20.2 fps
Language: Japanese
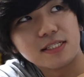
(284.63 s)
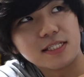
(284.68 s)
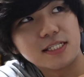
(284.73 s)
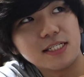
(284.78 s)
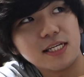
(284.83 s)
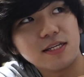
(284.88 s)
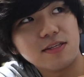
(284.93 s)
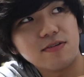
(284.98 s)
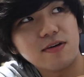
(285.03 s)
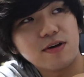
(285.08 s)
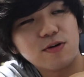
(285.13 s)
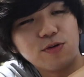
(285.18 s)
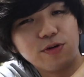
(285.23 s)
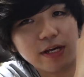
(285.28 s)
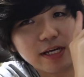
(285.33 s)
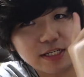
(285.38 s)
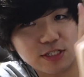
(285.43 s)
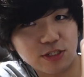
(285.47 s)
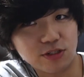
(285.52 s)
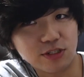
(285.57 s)
好きな人は
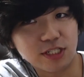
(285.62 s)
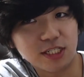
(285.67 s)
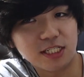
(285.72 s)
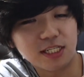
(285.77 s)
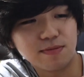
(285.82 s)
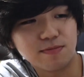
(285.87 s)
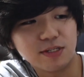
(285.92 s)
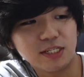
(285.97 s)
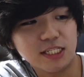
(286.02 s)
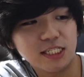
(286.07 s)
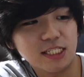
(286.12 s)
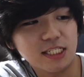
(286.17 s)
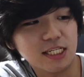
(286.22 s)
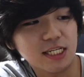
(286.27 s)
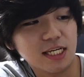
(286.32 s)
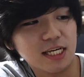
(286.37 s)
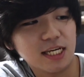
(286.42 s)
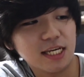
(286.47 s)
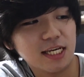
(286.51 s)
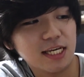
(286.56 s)
コレクションにしてもいい
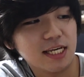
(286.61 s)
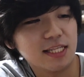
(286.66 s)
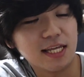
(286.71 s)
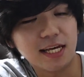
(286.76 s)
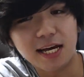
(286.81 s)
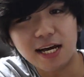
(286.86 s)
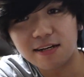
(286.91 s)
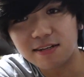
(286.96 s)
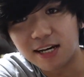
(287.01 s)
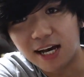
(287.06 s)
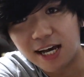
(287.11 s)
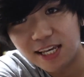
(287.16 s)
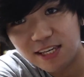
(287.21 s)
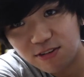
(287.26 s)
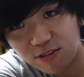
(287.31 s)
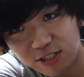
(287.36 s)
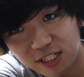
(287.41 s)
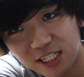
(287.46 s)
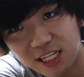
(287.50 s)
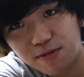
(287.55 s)
し長く愛
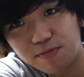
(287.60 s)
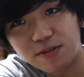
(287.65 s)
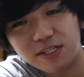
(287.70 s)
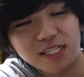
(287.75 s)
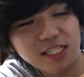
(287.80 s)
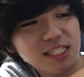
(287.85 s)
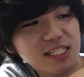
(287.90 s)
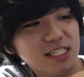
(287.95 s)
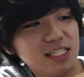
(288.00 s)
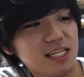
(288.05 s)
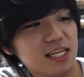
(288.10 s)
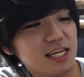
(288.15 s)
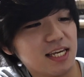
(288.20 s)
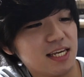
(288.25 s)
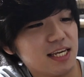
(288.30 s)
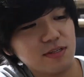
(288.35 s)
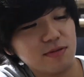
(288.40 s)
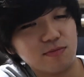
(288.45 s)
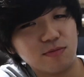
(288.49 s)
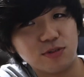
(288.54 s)
用してもいいし
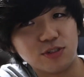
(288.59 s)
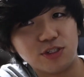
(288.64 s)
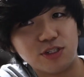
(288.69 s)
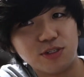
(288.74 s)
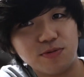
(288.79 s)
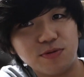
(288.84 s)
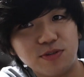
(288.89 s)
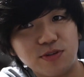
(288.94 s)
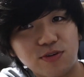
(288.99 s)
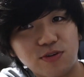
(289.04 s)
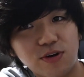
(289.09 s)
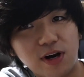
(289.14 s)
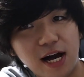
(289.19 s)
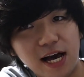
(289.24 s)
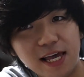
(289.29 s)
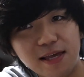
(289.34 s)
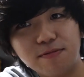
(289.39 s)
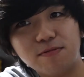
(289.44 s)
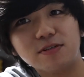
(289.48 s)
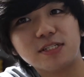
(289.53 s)
もう自分のこう
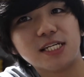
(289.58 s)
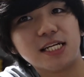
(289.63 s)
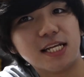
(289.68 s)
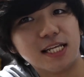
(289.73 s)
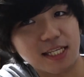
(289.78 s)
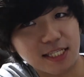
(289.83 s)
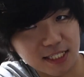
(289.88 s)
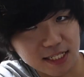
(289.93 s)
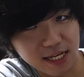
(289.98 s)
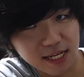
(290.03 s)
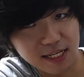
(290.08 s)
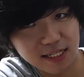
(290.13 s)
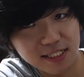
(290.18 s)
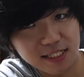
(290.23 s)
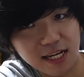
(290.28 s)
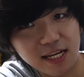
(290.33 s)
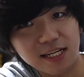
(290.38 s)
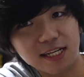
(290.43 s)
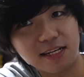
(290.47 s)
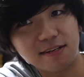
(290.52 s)
相棒じゃないですか
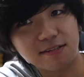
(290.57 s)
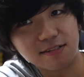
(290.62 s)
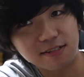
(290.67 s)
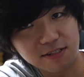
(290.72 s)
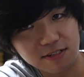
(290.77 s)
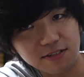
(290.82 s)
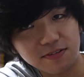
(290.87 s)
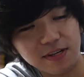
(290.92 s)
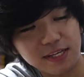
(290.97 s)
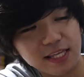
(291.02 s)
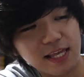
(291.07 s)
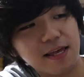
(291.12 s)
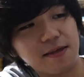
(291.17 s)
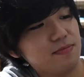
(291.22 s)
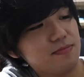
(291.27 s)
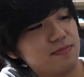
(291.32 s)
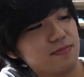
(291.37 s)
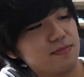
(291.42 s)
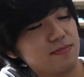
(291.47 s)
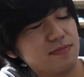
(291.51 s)
サッカーをする上で、
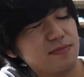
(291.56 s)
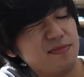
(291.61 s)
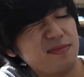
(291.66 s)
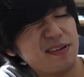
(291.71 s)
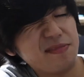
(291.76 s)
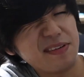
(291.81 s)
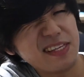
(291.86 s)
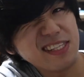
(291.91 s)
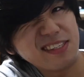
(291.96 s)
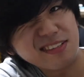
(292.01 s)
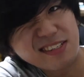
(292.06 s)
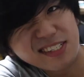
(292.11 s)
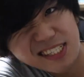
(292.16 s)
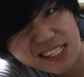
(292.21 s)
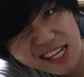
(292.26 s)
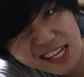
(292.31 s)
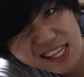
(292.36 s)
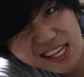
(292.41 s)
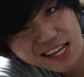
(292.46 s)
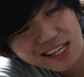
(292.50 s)
まあ、めんどく
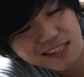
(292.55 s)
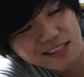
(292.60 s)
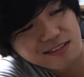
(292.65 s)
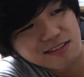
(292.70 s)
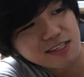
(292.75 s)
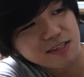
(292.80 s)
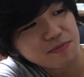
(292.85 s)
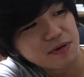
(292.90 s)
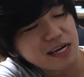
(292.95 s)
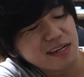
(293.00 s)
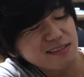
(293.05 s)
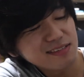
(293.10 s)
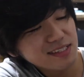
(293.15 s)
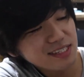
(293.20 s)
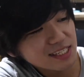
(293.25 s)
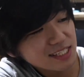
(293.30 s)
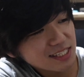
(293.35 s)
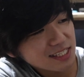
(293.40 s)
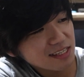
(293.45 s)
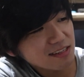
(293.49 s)
せえなっていう日もあるん
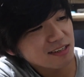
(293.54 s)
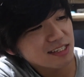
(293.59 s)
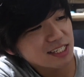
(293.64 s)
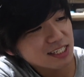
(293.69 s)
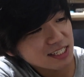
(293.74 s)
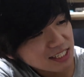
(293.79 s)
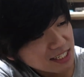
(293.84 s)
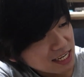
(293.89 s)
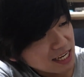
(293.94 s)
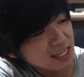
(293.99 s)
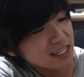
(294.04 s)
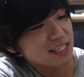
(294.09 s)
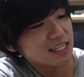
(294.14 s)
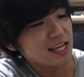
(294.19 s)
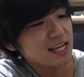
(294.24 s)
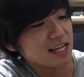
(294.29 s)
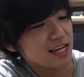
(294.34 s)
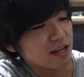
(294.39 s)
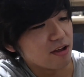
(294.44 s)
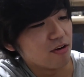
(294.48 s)
ですけどしっかり
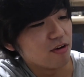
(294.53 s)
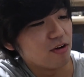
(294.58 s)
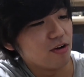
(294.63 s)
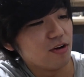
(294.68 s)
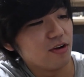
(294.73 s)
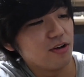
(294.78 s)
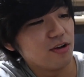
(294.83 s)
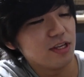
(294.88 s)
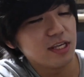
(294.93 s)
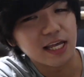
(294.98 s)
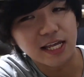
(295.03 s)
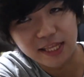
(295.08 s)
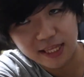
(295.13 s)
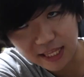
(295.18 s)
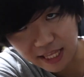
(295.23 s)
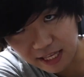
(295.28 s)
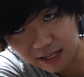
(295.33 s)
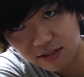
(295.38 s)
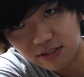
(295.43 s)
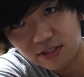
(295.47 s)
手入れをやっ
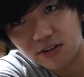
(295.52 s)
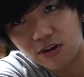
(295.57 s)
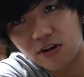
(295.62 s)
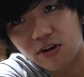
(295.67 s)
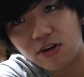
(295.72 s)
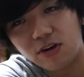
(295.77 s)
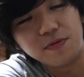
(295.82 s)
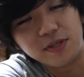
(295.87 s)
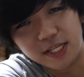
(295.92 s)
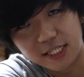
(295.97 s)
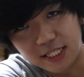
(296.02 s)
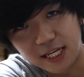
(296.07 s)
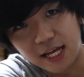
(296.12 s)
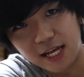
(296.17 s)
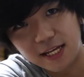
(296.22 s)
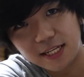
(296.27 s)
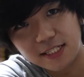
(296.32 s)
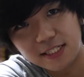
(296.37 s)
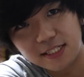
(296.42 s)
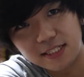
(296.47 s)
ていくと皆さん
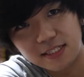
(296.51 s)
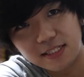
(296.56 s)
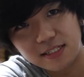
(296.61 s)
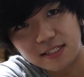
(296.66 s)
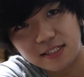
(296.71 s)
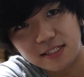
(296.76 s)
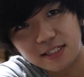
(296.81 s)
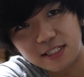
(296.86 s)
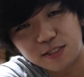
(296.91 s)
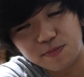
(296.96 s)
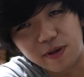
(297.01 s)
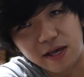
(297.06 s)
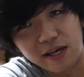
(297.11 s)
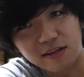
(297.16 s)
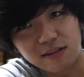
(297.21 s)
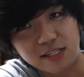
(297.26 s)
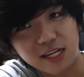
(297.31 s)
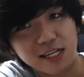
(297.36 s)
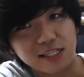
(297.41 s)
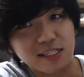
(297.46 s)

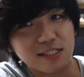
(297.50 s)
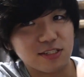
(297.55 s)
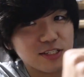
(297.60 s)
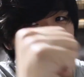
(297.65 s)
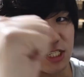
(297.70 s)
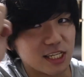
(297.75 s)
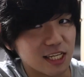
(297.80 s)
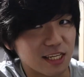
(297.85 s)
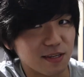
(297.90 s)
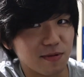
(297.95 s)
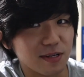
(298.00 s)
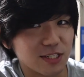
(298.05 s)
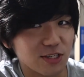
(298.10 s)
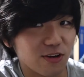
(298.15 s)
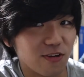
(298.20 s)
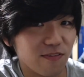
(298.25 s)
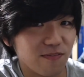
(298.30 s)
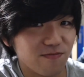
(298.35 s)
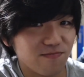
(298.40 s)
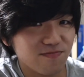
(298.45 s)
スパイク大切にしていきましょう